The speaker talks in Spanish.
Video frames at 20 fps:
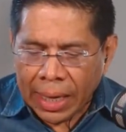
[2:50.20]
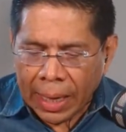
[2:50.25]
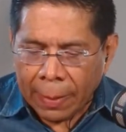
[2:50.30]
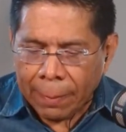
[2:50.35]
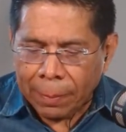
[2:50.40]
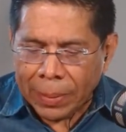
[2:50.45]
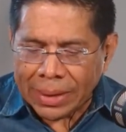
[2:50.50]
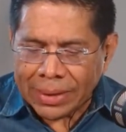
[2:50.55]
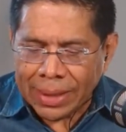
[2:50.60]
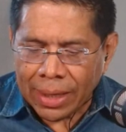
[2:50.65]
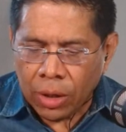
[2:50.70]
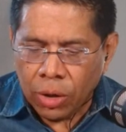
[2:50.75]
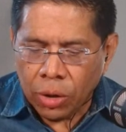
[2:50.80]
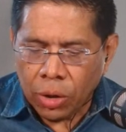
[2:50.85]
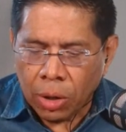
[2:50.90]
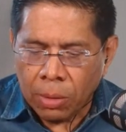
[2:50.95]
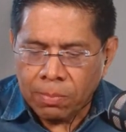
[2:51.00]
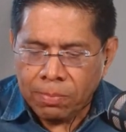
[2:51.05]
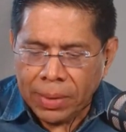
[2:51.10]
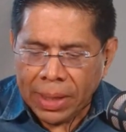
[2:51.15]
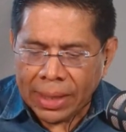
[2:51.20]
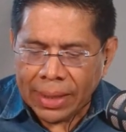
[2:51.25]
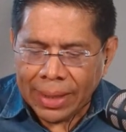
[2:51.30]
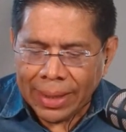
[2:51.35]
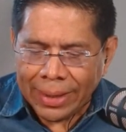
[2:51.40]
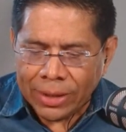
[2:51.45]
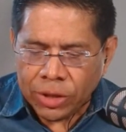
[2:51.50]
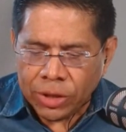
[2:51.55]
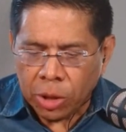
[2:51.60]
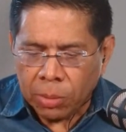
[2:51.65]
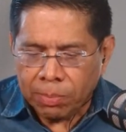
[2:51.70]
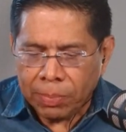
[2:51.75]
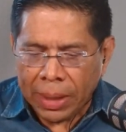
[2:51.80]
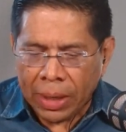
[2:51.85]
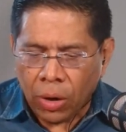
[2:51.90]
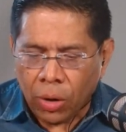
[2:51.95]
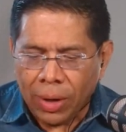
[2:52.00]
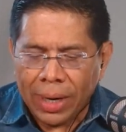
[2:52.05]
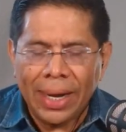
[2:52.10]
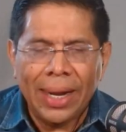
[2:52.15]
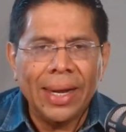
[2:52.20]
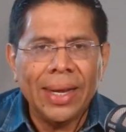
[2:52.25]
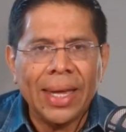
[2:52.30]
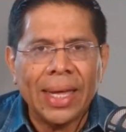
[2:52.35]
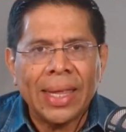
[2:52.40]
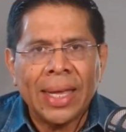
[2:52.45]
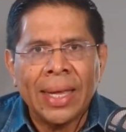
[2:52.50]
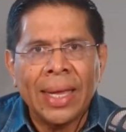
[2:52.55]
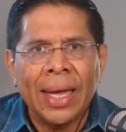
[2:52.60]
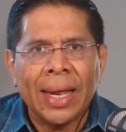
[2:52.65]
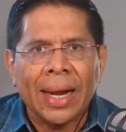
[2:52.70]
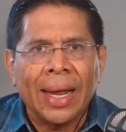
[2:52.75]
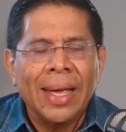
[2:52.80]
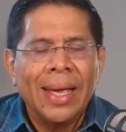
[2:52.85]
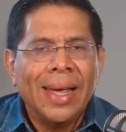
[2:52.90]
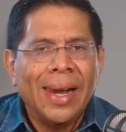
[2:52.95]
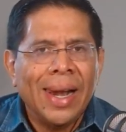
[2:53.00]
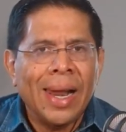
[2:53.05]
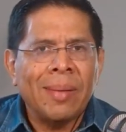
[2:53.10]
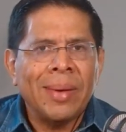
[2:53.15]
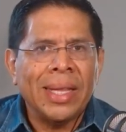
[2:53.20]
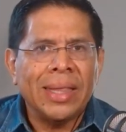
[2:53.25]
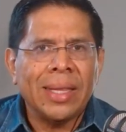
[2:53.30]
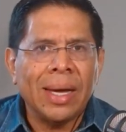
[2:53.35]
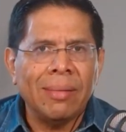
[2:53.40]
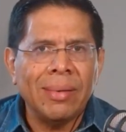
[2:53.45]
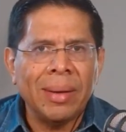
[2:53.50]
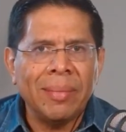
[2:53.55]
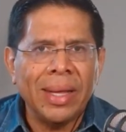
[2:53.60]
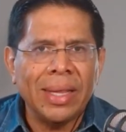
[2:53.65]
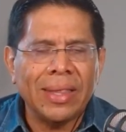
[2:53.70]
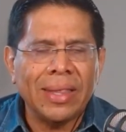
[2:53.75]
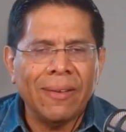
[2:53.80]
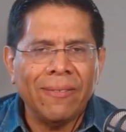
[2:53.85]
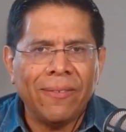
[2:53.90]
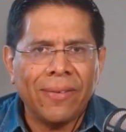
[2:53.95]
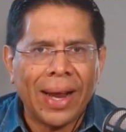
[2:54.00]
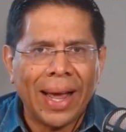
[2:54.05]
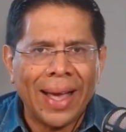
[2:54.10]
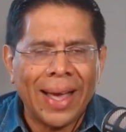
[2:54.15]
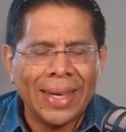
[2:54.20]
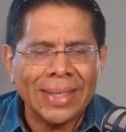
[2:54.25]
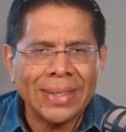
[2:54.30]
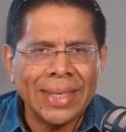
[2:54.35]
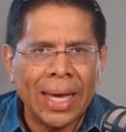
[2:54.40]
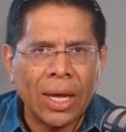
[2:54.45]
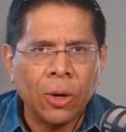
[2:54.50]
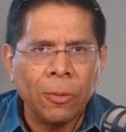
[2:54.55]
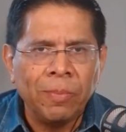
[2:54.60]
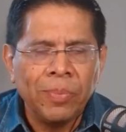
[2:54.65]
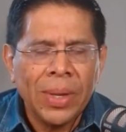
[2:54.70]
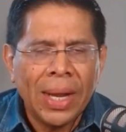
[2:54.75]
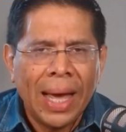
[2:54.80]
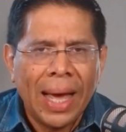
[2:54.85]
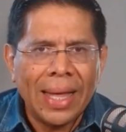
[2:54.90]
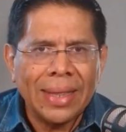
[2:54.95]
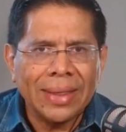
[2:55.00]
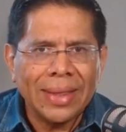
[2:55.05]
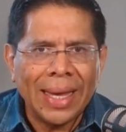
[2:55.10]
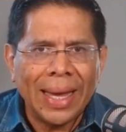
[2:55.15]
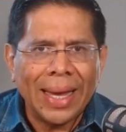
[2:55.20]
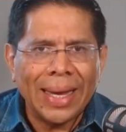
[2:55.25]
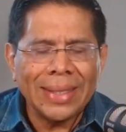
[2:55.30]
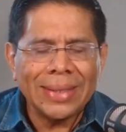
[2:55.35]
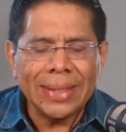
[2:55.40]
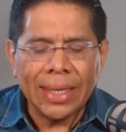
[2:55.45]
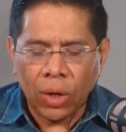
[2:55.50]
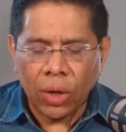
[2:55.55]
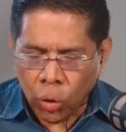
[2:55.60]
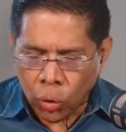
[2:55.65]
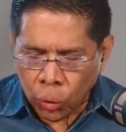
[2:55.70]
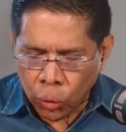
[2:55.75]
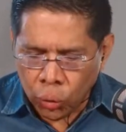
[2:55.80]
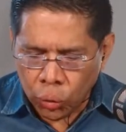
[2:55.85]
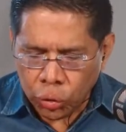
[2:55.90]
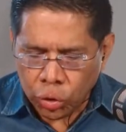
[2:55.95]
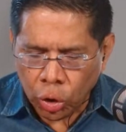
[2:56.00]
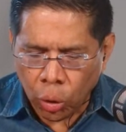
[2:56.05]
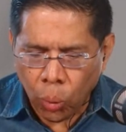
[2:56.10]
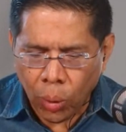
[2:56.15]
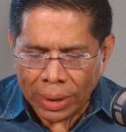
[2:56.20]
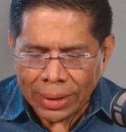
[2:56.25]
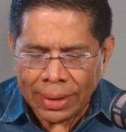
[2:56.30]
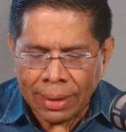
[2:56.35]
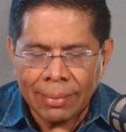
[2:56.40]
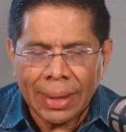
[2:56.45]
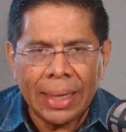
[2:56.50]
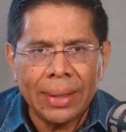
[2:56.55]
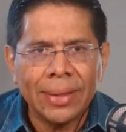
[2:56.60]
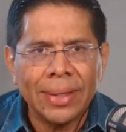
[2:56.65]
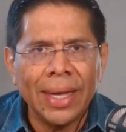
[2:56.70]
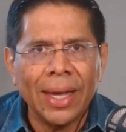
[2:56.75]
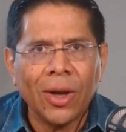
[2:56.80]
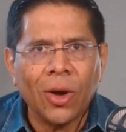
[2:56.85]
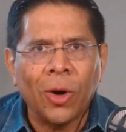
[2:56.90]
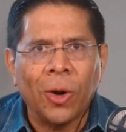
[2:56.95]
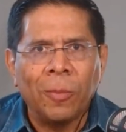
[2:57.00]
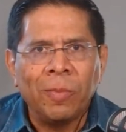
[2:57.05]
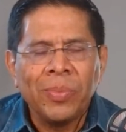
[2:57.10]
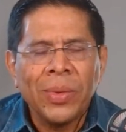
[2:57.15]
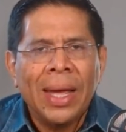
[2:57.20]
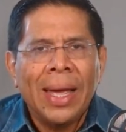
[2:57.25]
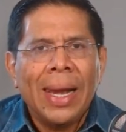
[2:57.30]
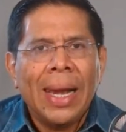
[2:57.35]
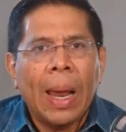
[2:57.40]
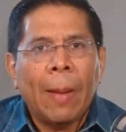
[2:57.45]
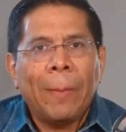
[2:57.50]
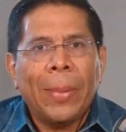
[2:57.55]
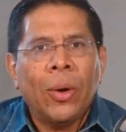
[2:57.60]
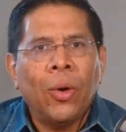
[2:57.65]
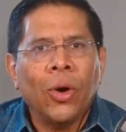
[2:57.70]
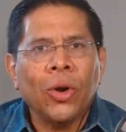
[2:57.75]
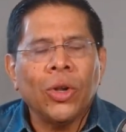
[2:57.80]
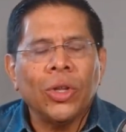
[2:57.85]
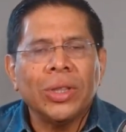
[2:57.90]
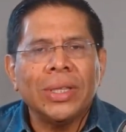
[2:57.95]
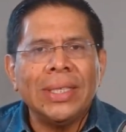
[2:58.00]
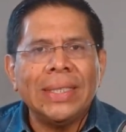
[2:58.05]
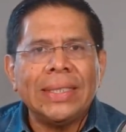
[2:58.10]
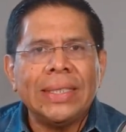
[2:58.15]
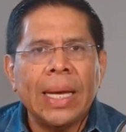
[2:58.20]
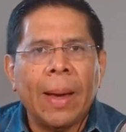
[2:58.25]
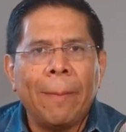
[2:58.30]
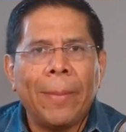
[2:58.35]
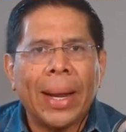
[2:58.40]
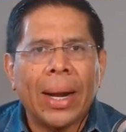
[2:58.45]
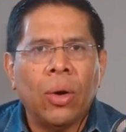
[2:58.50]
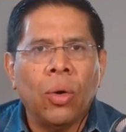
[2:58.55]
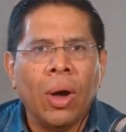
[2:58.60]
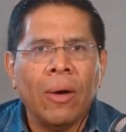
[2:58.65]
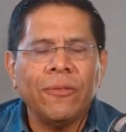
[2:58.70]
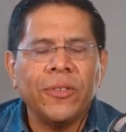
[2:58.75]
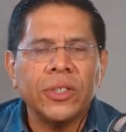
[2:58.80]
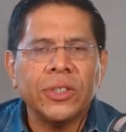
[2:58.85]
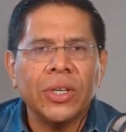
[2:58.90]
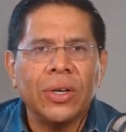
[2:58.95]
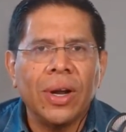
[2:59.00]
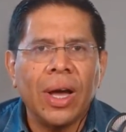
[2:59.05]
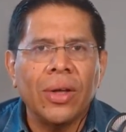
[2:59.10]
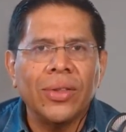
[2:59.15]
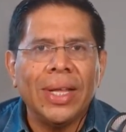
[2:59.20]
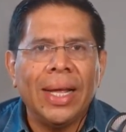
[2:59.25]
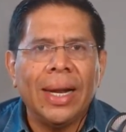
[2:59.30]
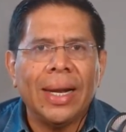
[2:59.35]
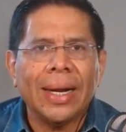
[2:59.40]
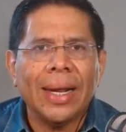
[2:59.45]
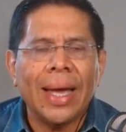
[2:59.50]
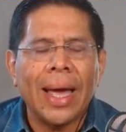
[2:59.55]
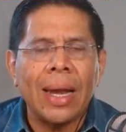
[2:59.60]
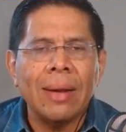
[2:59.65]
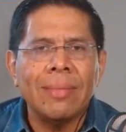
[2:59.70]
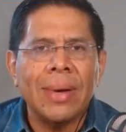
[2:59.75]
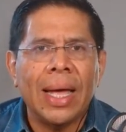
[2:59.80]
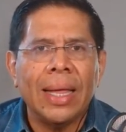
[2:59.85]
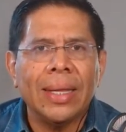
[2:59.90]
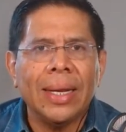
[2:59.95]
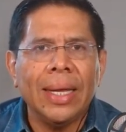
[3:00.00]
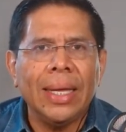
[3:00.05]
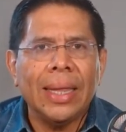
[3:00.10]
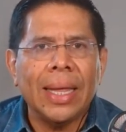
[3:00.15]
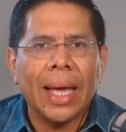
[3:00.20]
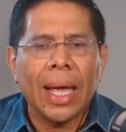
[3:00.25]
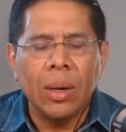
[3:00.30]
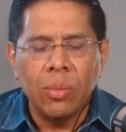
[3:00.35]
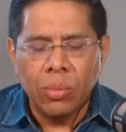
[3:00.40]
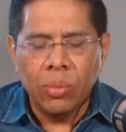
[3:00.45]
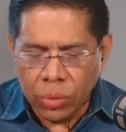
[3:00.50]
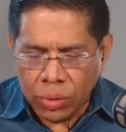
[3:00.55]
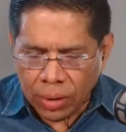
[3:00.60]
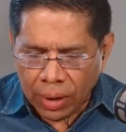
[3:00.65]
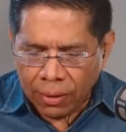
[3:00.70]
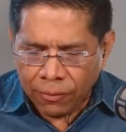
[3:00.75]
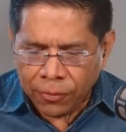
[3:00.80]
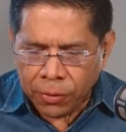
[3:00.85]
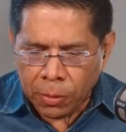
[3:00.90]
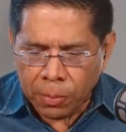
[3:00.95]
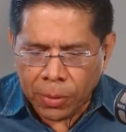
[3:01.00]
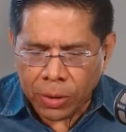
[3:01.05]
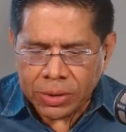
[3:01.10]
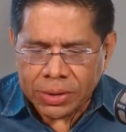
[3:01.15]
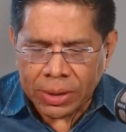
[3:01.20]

que empezaron con pie derecho, pero el día de ayer lamentablemente fracasaron ante este conjunto guatemalteco. La peor noticia para los aficionados del Real Madrid en el mundo del fútbol,